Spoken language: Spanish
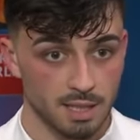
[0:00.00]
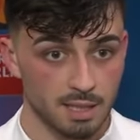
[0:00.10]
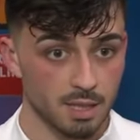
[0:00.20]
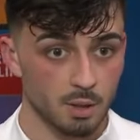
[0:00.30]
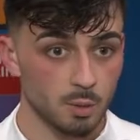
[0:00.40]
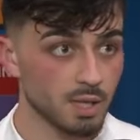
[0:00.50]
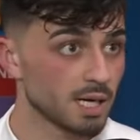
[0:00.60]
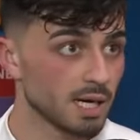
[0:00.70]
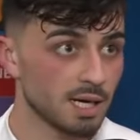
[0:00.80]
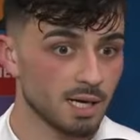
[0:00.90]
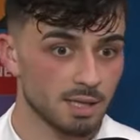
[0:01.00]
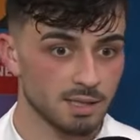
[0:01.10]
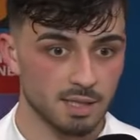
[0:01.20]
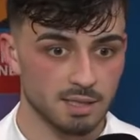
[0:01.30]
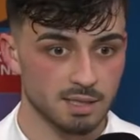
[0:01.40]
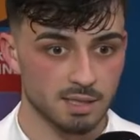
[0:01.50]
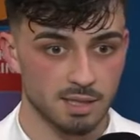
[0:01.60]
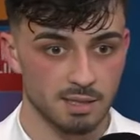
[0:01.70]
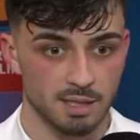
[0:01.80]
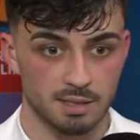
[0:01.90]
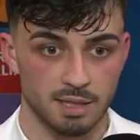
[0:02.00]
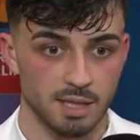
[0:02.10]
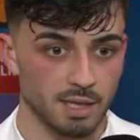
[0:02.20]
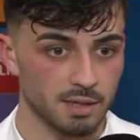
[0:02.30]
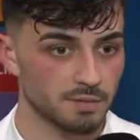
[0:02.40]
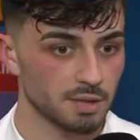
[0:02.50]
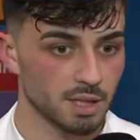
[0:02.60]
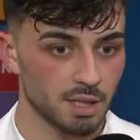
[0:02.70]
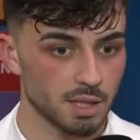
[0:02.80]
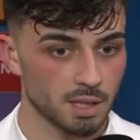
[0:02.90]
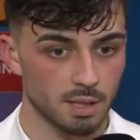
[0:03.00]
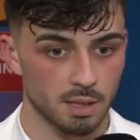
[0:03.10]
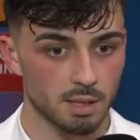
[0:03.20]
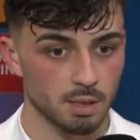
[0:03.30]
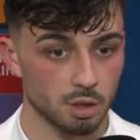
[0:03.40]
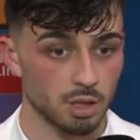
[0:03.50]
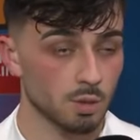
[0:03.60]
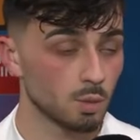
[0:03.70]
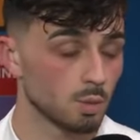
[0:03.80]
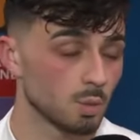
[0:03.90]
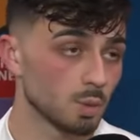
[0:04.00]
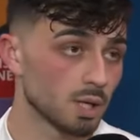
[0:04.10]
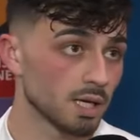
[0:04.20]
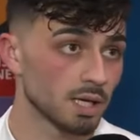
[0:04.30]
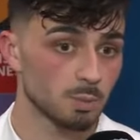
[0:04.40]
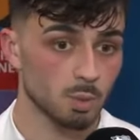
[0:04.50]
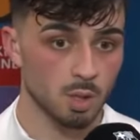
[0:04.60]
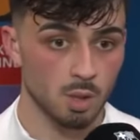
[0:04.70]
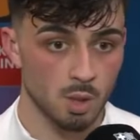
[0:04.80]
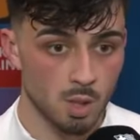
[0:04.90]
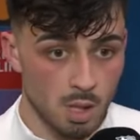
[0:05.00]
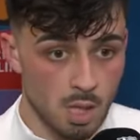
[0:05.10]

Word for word: te obliga a estar así, a estar atrás, a defender, eh, ellos tienen un, gran equipo y,